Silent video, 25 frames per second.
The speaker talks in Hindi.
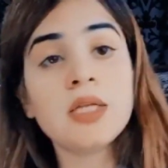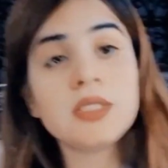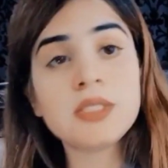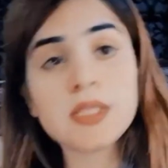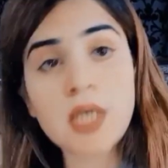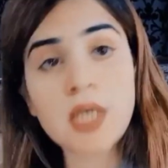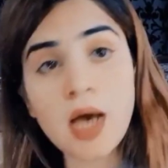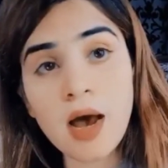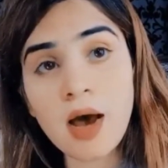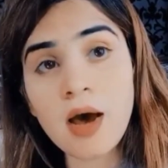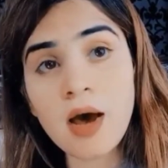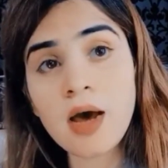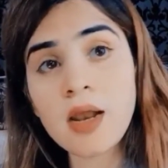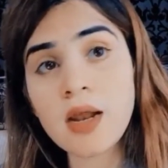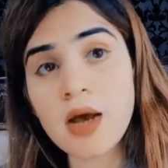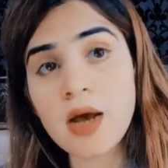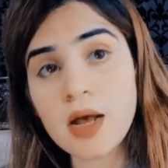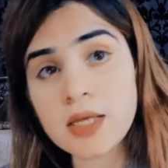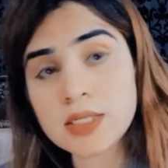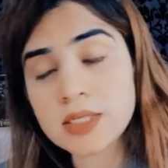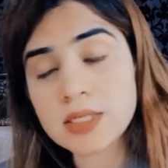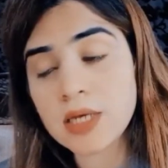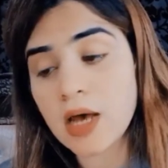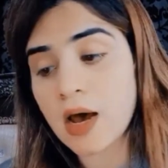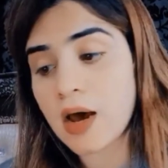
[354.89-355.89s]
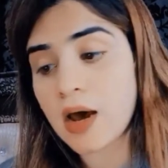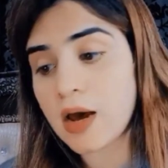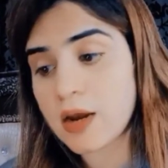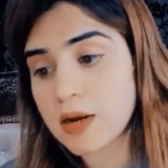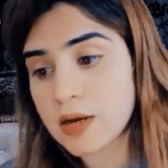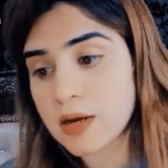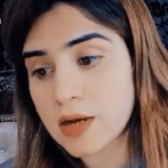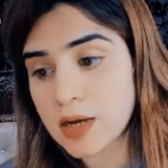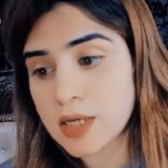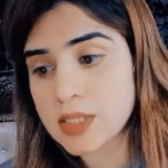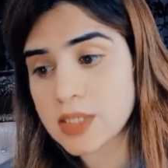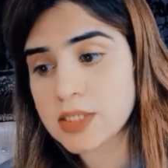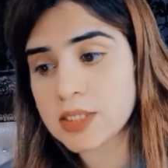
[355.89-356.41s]
चार हजार
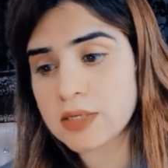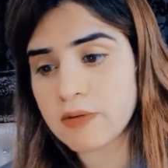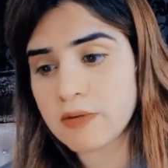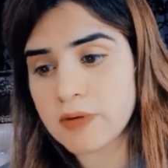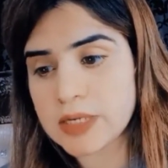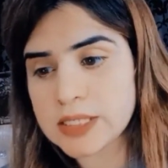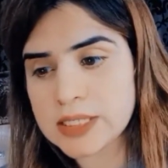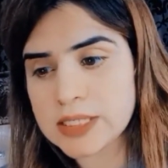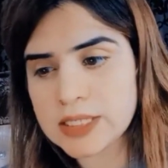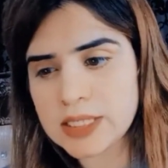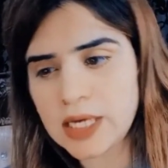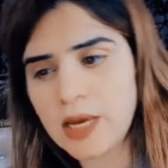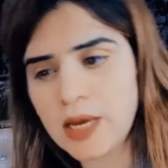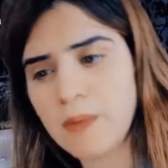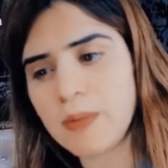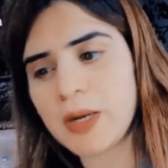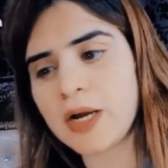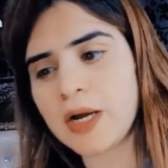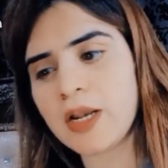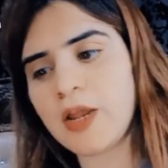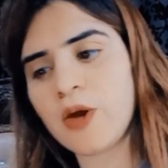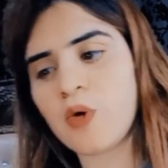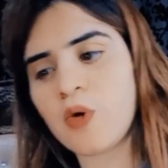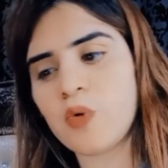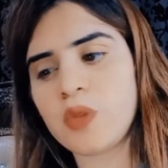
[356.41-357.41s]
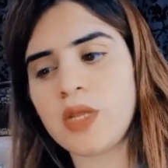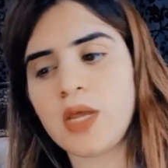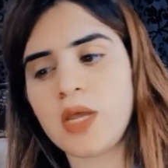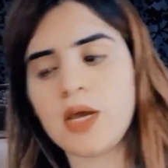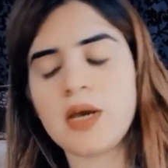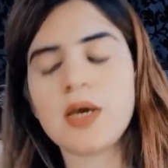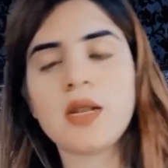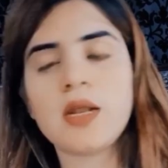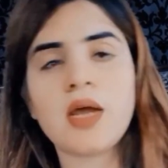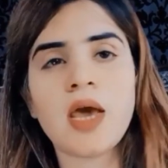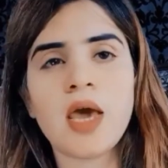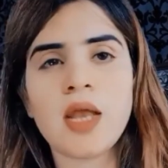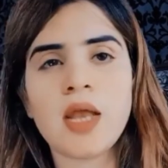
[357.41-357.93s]
गज वसी बंगले को
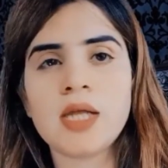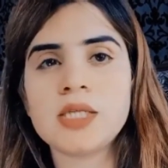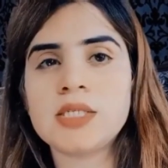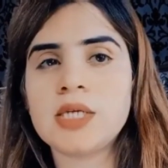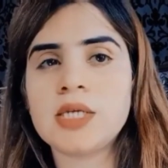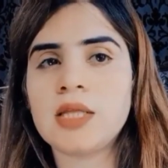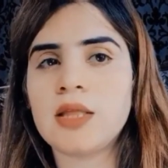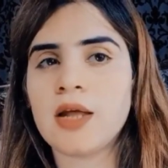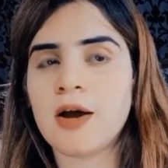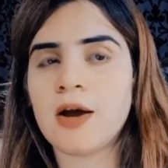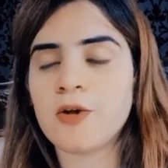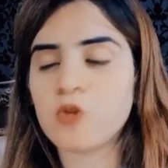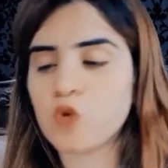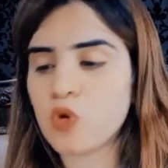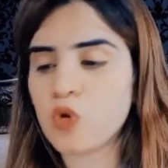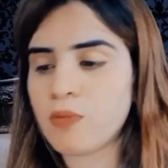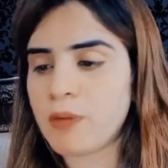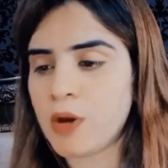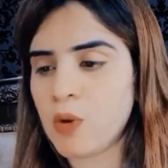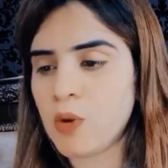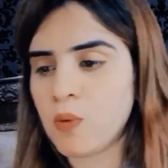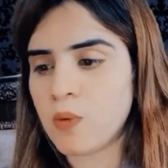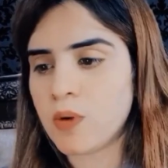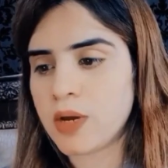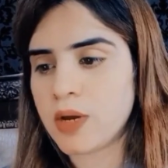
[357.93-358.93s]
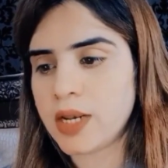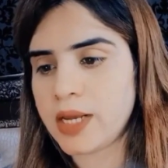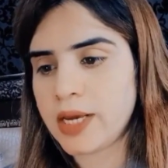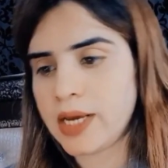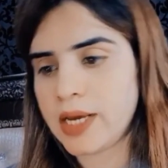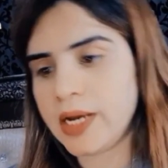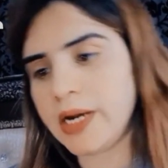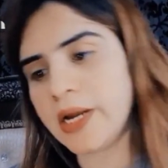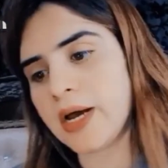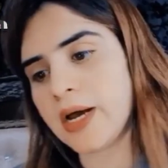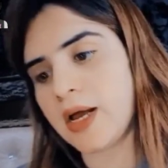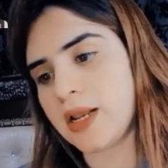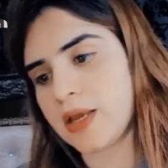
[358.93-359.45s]
देखकर हैरत से दांतों में उंगली
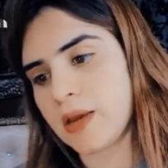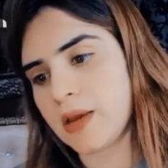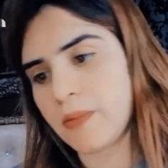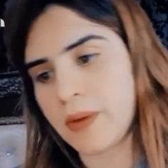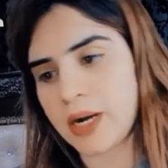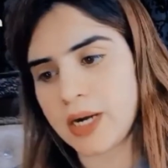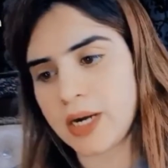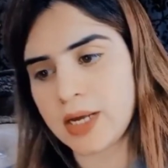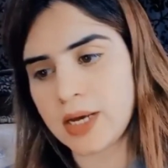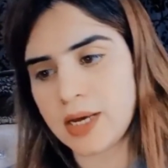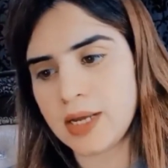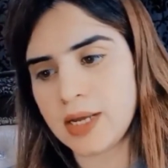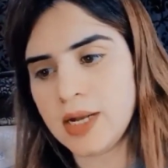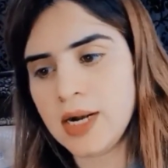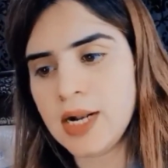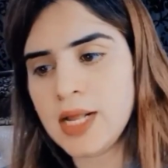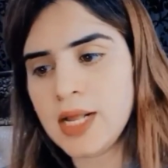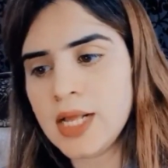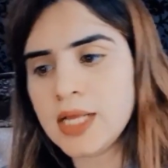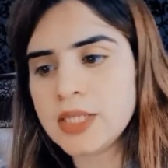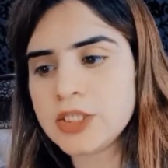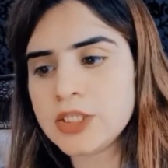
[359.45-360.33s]
ही डाल के बैठ गए